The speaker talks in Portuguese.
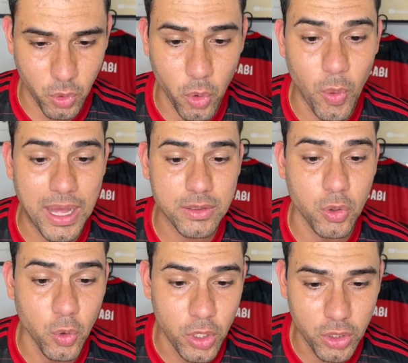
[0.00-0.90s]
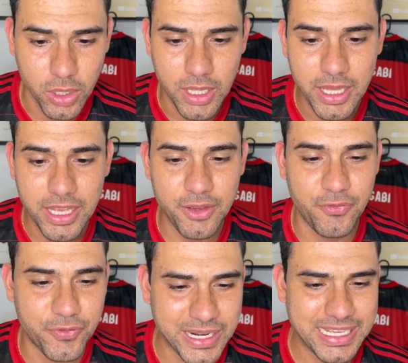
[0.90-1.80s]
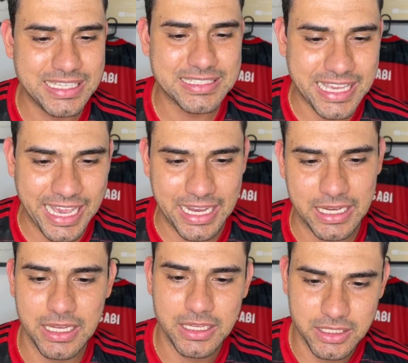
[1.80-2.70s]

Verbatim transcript: Juan Julio e Frank Guerra,